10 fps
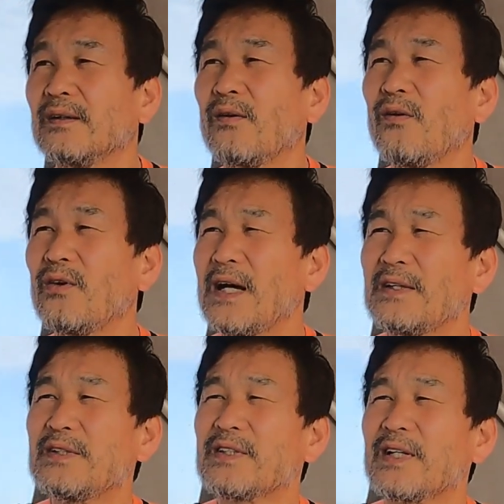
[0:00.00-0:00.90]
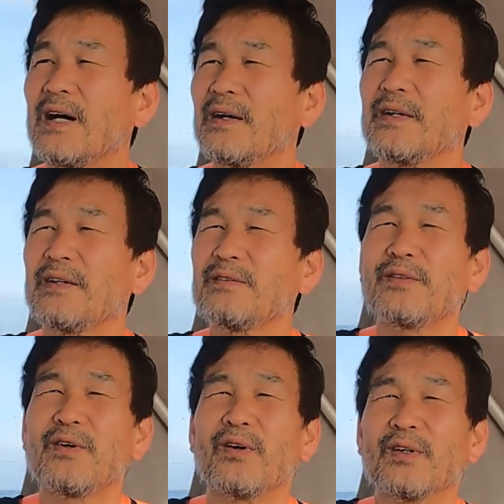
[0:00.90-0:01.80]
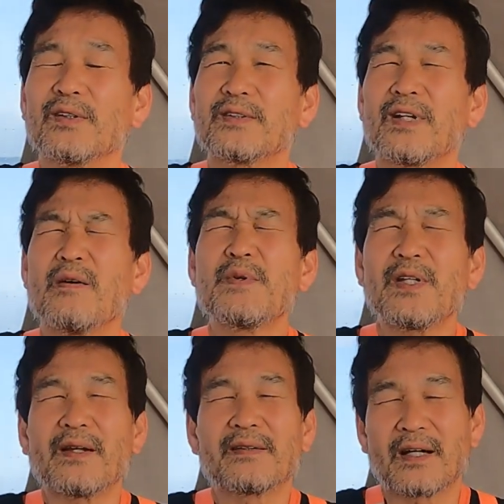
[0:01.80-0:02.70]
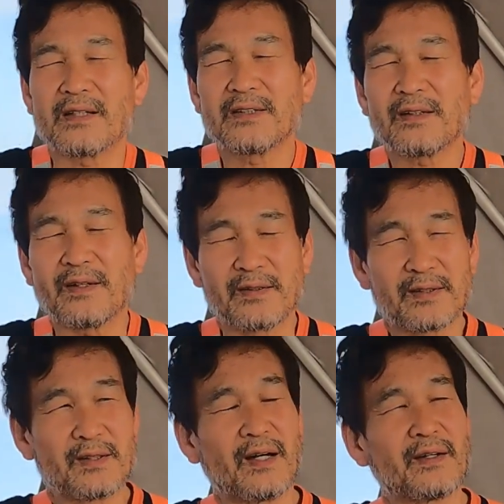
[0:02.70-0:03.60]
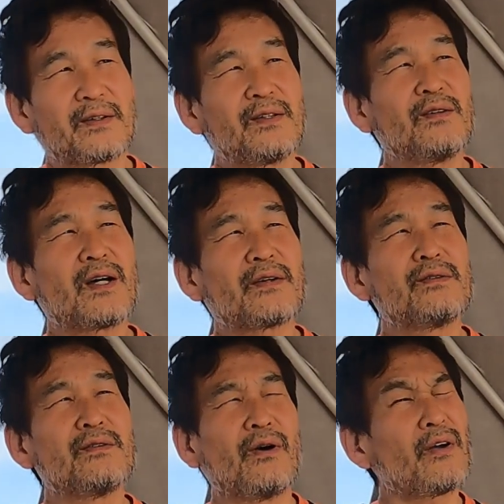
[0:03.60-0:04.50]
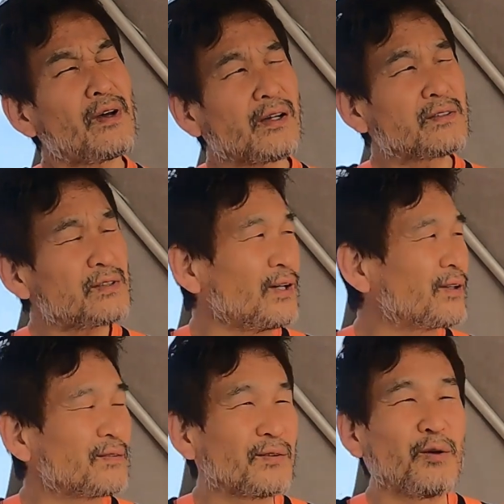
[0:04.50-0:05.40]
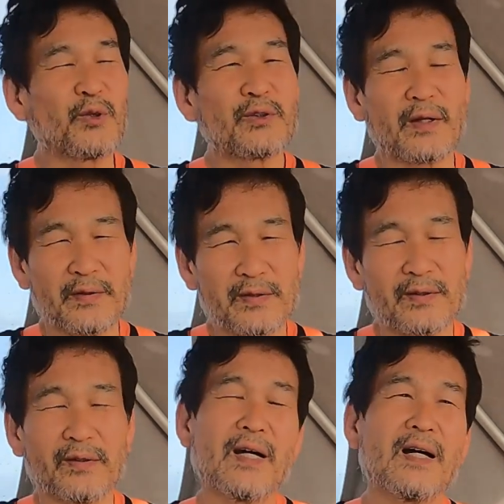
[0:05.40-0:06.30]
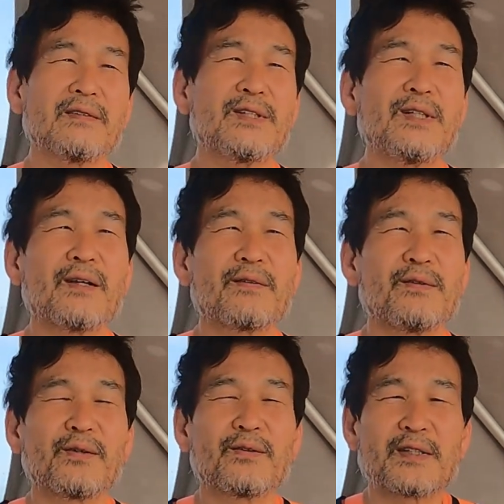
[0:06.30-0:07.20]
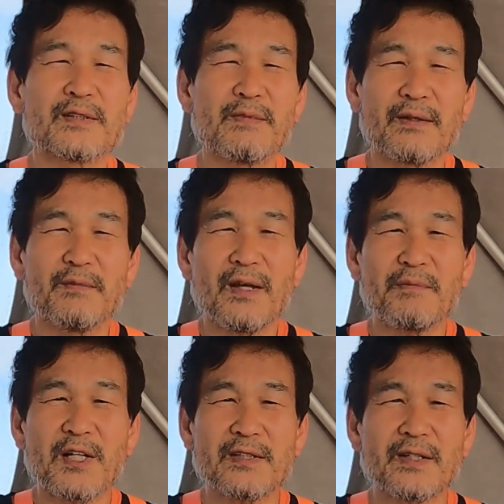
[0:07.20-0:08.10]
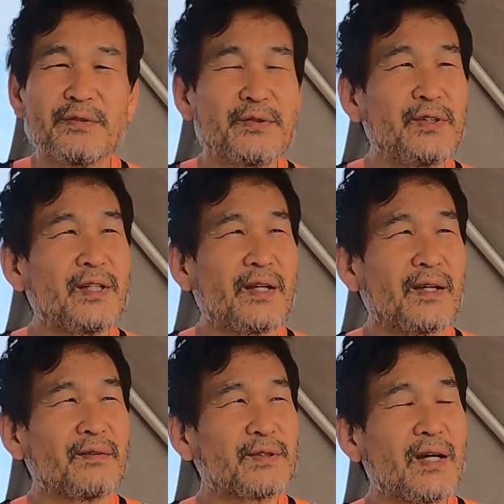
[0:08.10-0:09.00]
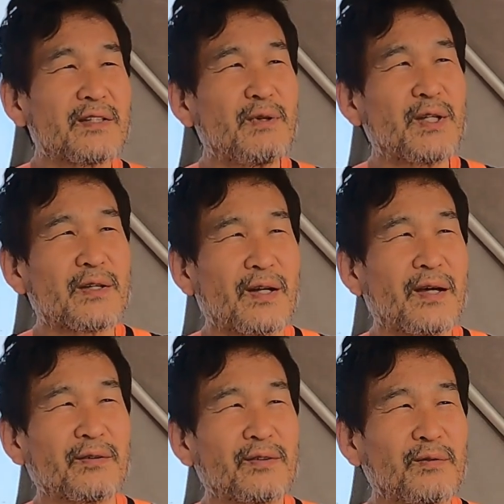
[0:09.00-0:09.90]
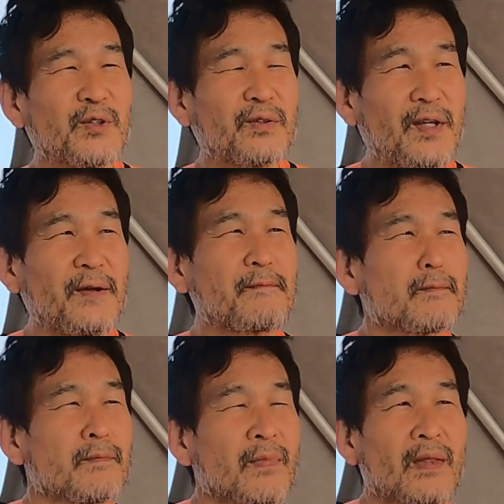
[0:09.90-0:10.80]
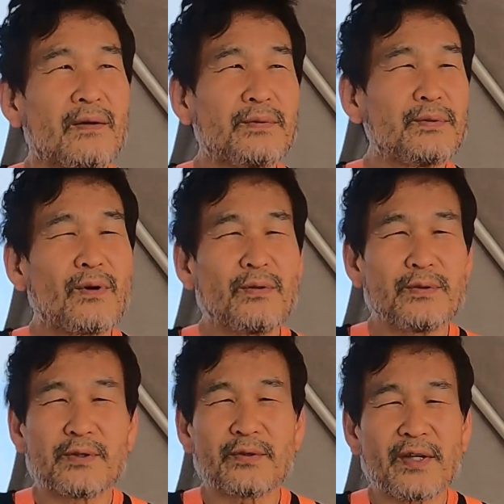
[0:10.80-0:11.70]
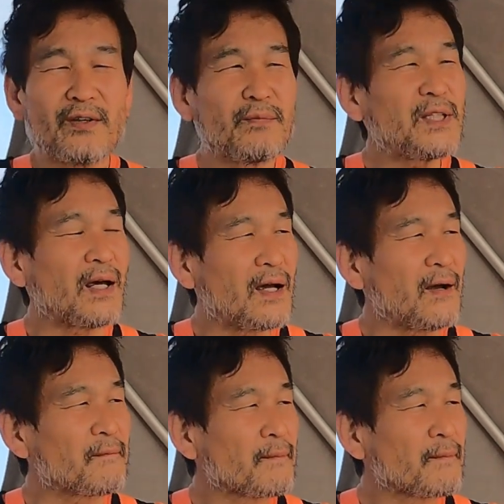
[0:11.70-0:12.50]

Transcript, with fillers: ここ何日か寝ると寒いなって感じだったんですが、昨日なんか急にあれ暑いなと思ったんですよ。で、暑いなということはつまり南風が吹き始めたんじゃないのと思って風向風速計を見たら、